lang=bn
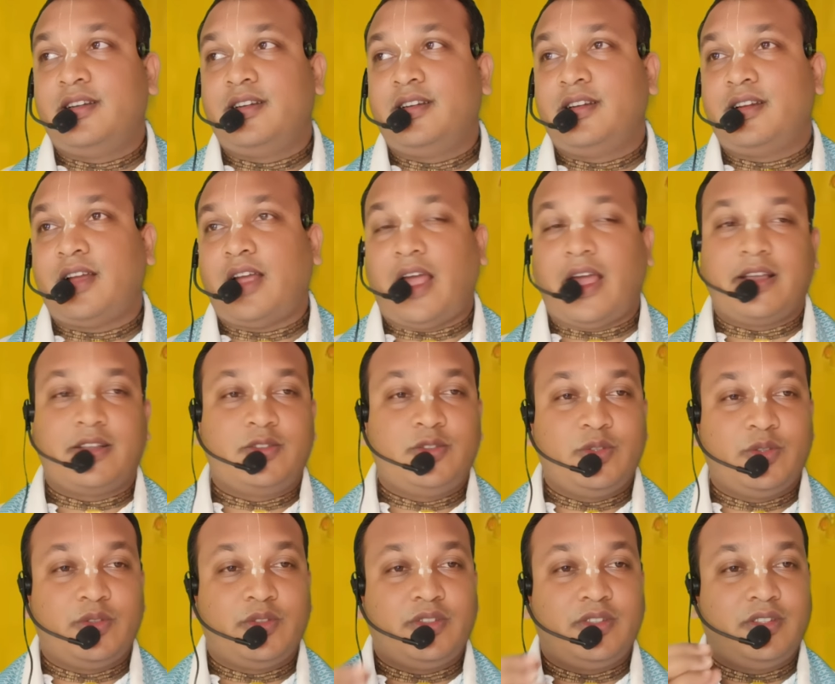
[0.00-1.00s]
একজন
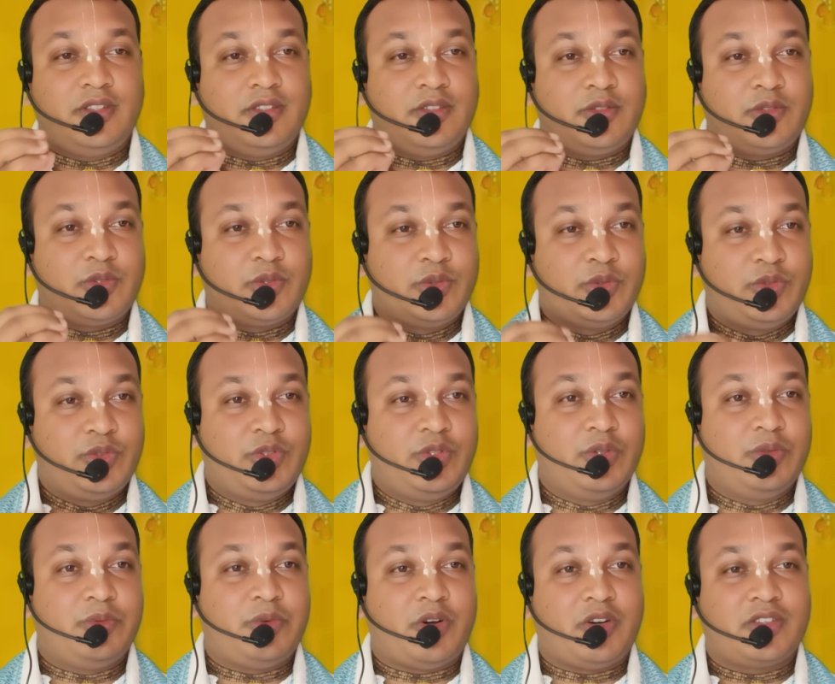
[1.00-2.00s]
শুদ্ধ
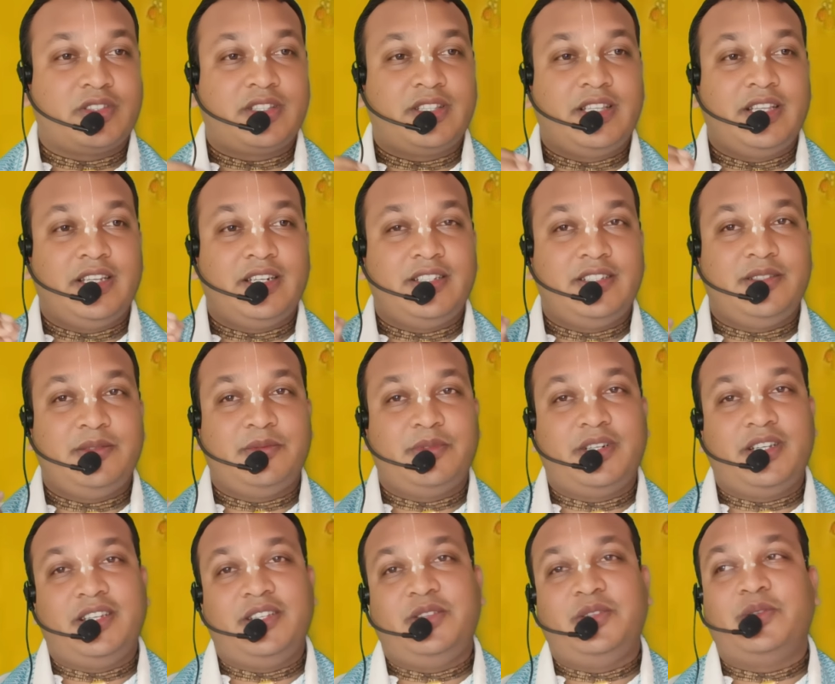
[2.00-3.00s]
ভক্তের জীবনেই
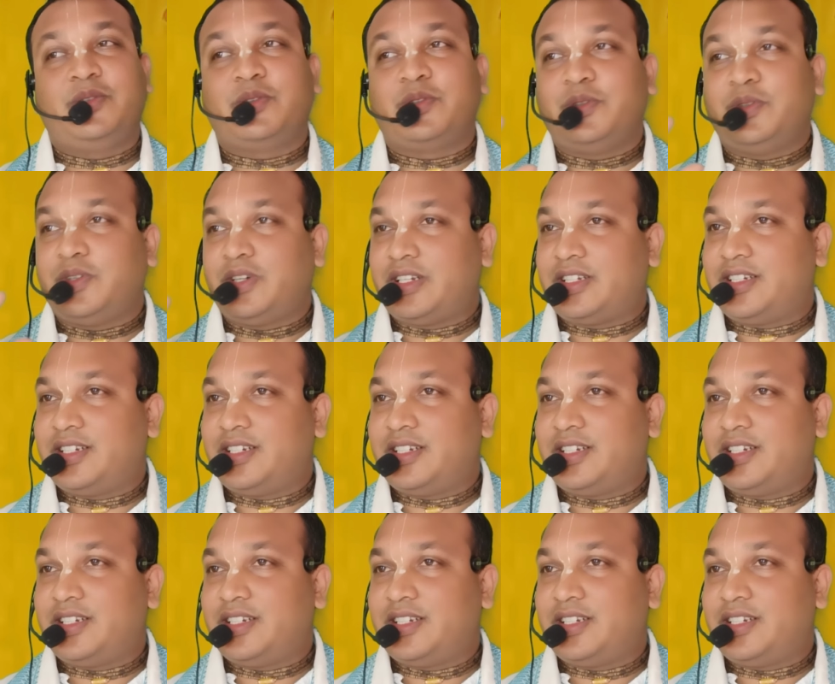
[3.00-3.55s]
দুঃখ আসে